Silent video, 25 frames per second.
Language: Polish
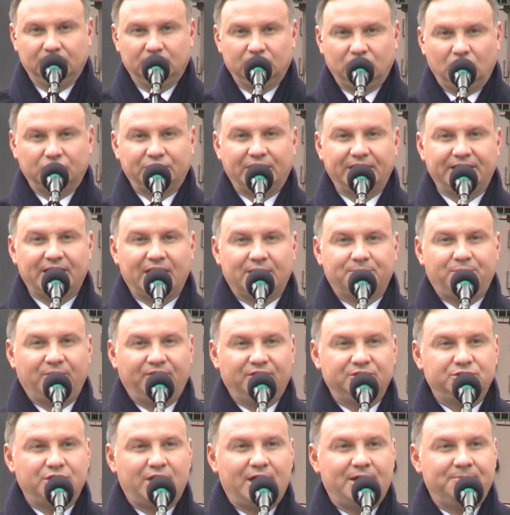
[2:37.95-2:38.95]
To, tak jak
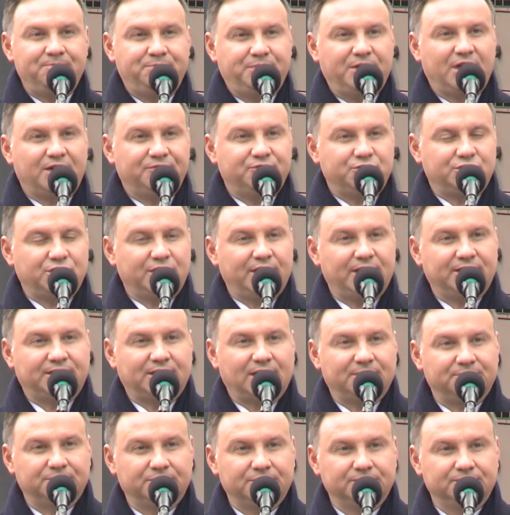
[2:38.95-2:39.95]
powiedziałem, pierwszy
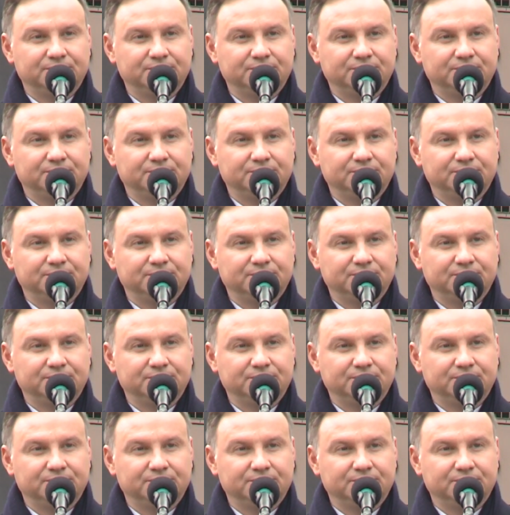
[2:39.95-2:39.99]
etap.